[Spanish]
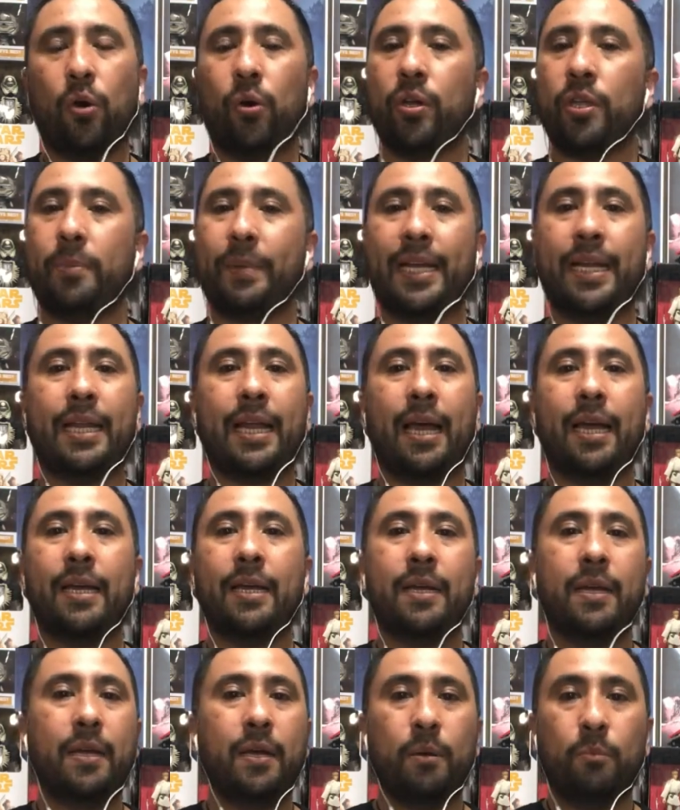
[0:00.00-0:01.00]
o de manera
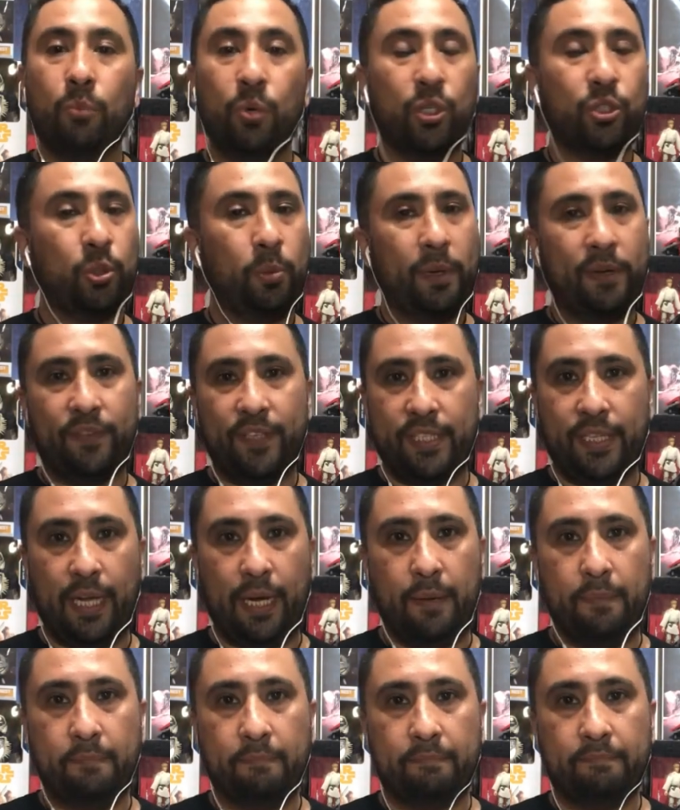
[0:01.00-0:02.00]
muy
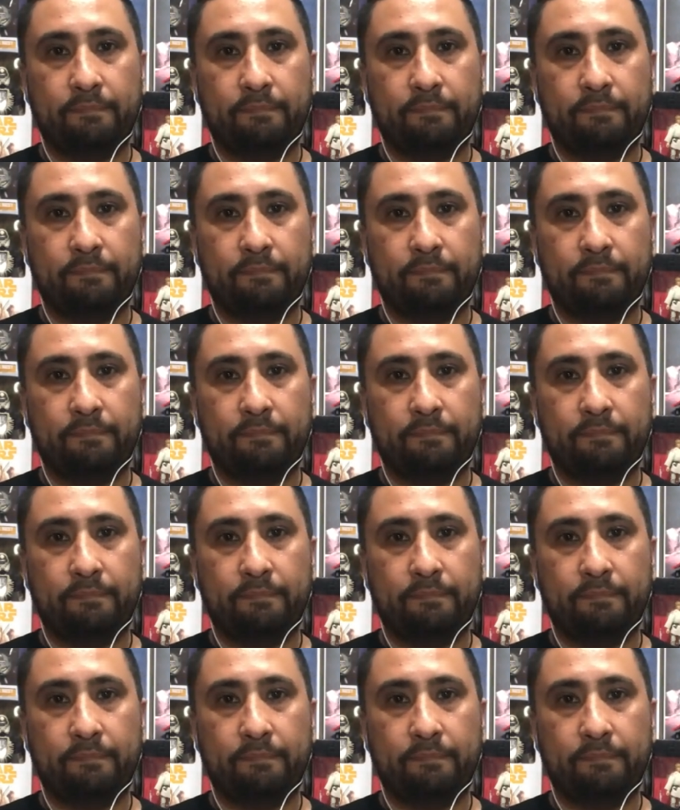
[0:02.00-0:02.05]
superficial.